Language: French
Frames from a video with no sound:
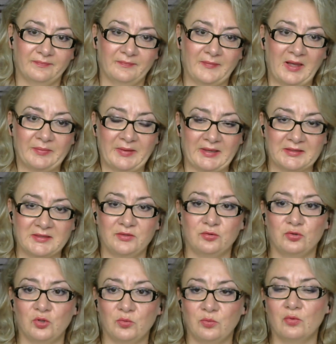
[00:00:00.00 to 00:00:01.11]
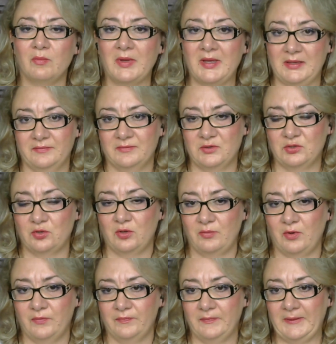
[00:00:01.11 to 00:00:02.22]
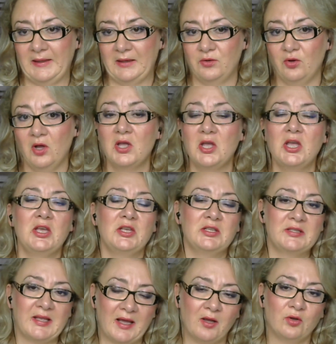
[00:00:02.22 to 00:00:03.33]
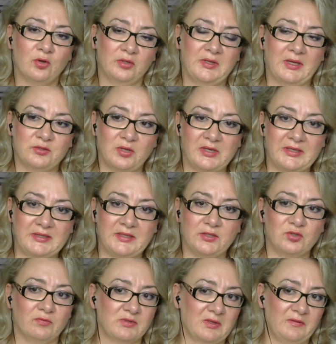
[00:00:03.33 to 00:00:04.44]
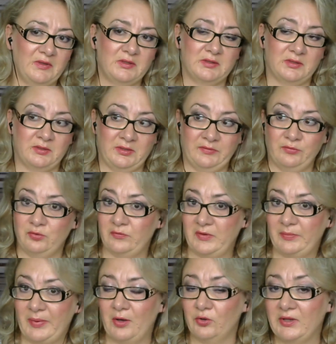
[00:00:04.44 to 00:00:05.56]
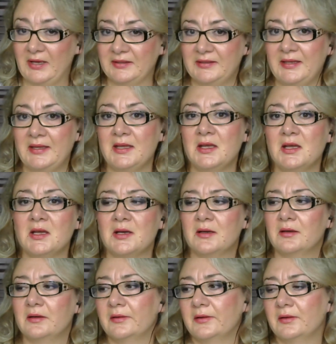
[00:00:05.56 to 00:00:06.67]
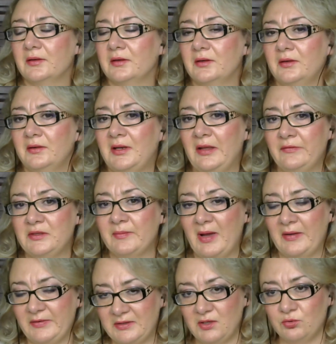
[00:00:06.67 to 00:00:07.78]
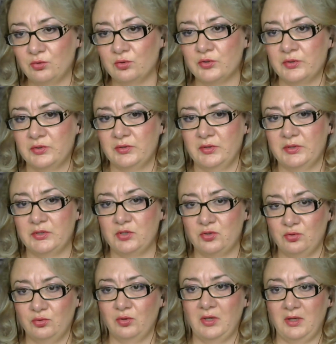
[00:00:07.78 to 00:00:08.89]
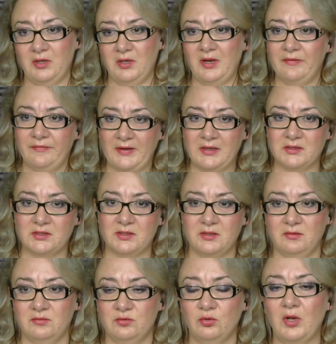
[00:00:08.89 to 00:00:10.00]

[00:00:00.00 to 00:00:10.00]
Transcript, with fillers: à partir de début mai seulement. D'accord C'est encore d'actualité. Je vous invite, si vous n'avez pas regardé euh, la, ma vidéo sur la phase, sur la